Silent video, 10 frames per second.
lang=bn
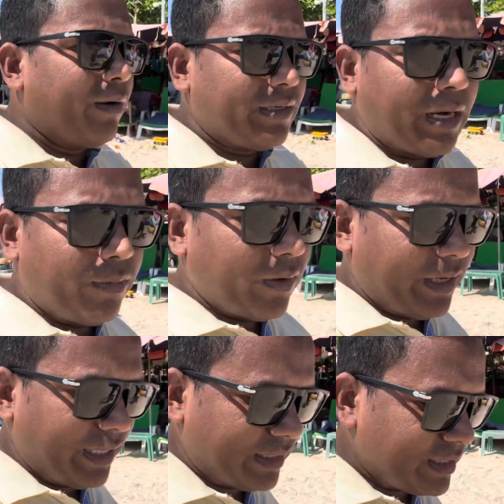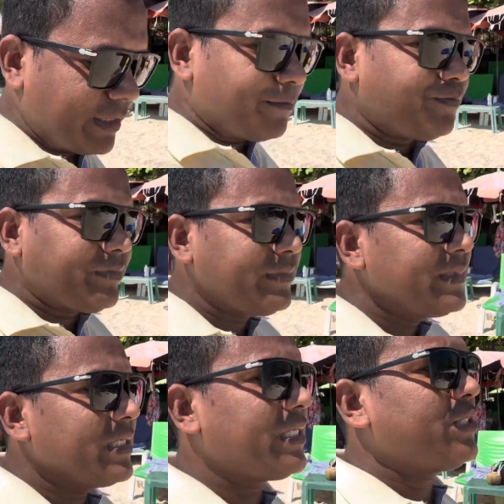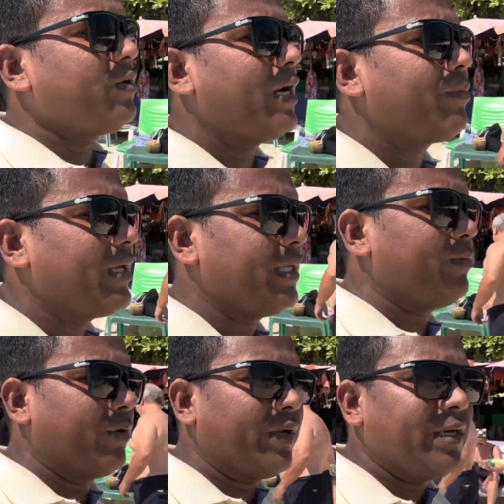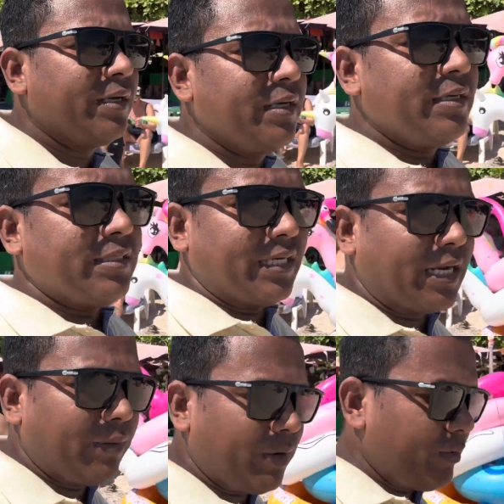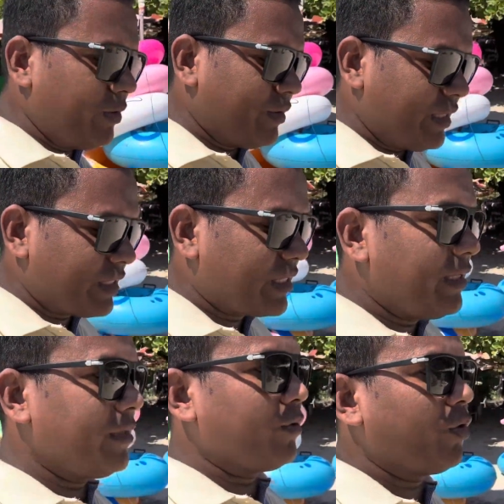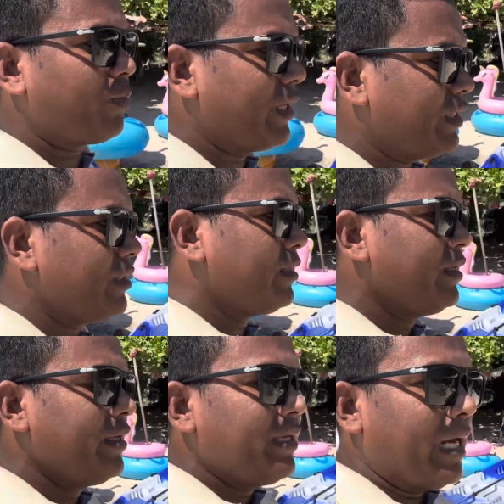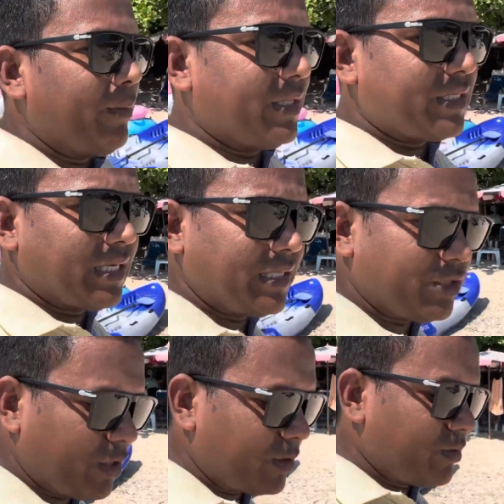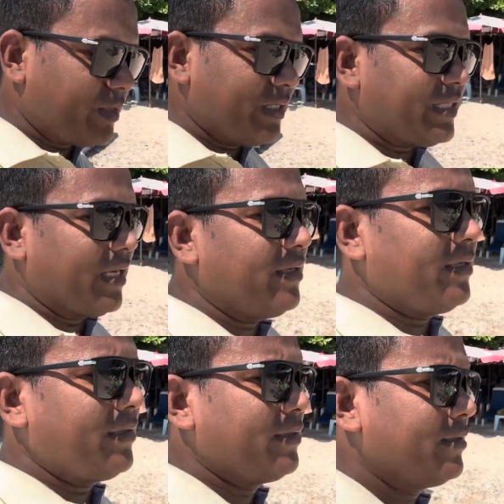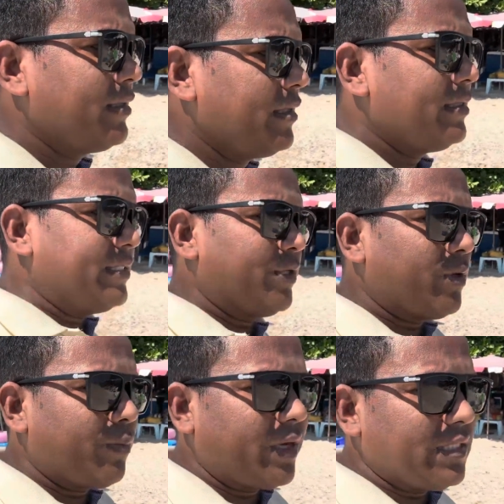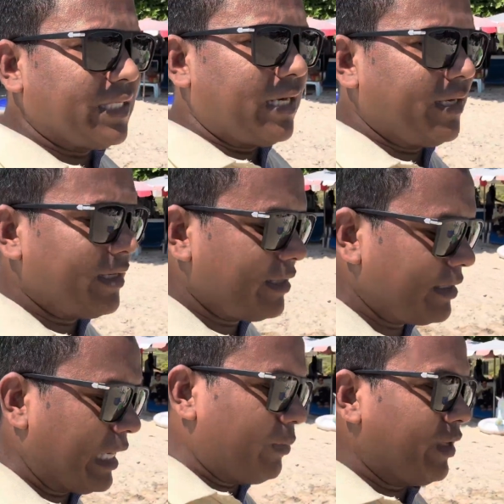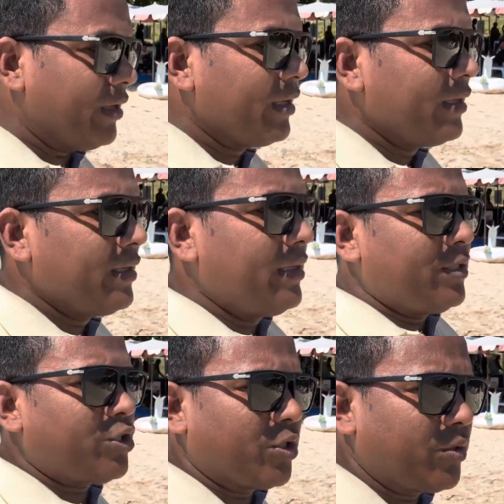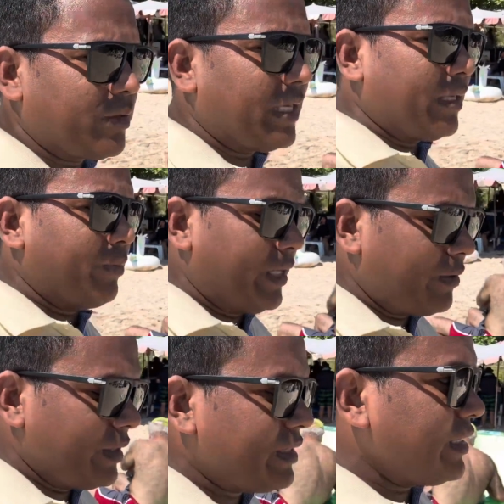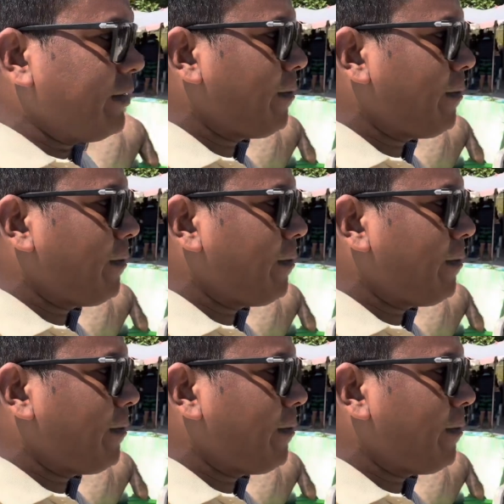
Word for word: ডাবল হয়ে গেছে সেজন্য আপনাদের বলি যারা বিভিন্ন দেশ গ্রুপে আমাদের সাথে জয়েন করতে চান যেহেতু আপনারা জানেন আমি সতেরো তারিখ বিয়ে হয়েছি